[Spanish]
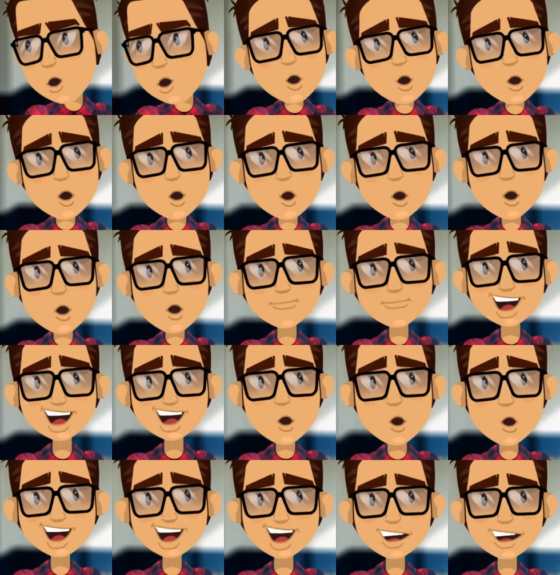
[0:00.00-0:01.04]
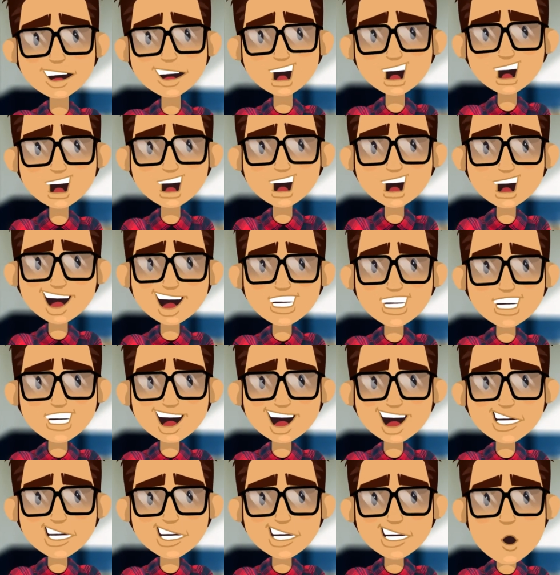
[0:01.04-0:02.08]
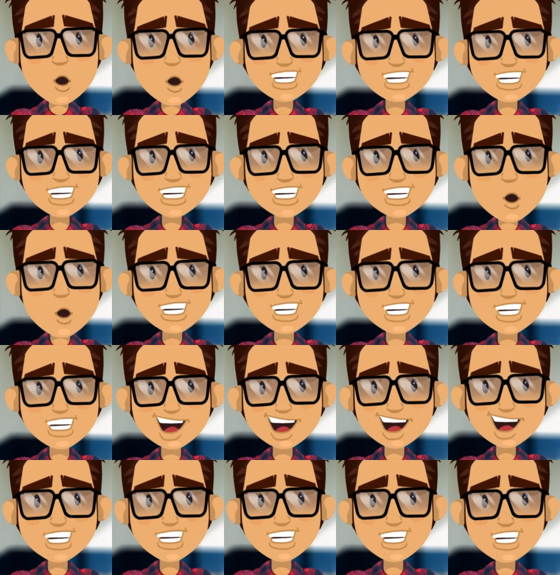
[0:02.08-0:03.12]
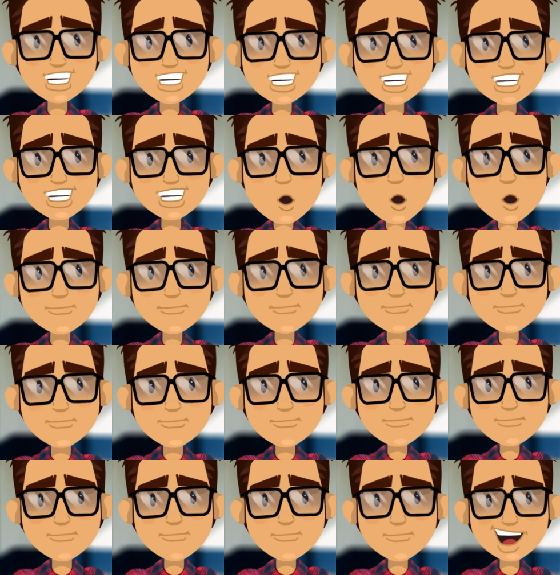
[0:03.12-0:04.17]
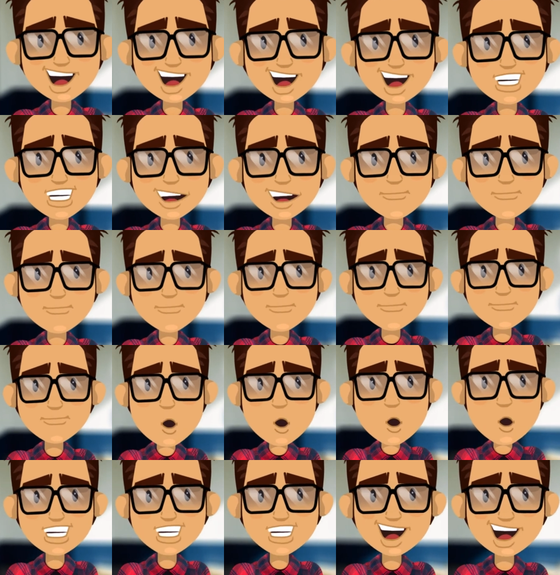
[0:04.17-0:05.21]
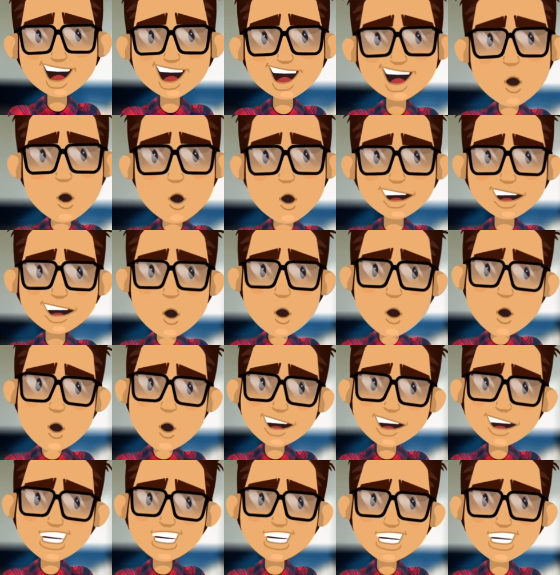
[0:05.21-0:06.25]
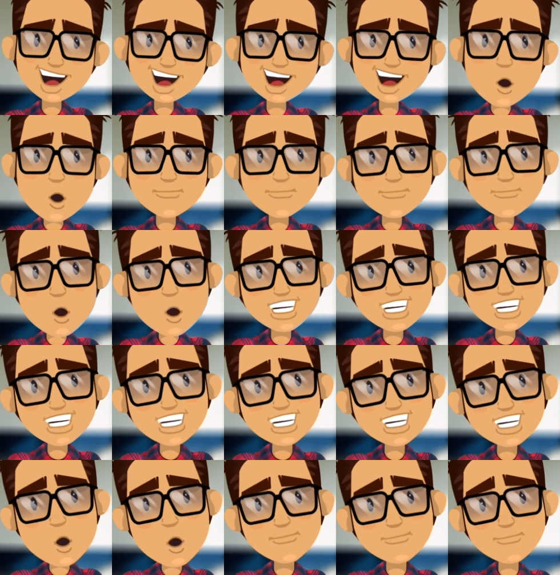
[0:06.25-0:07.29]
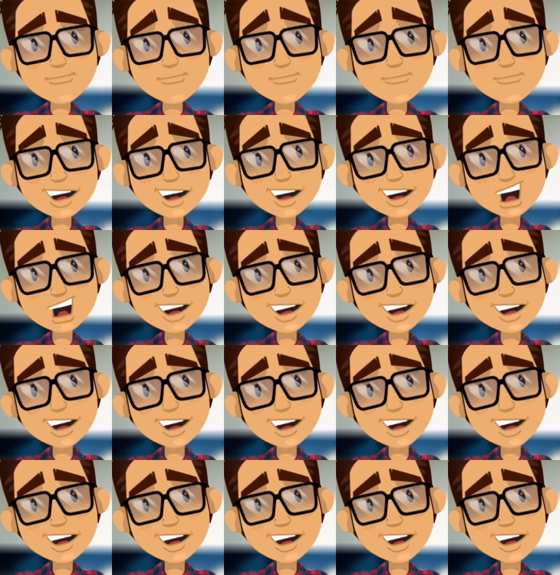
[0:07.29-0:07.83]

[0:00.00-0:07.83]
módulo denominado Gestión de Procesos en la institución te mostrará cómo se lleva a cabo la gestión por procesos en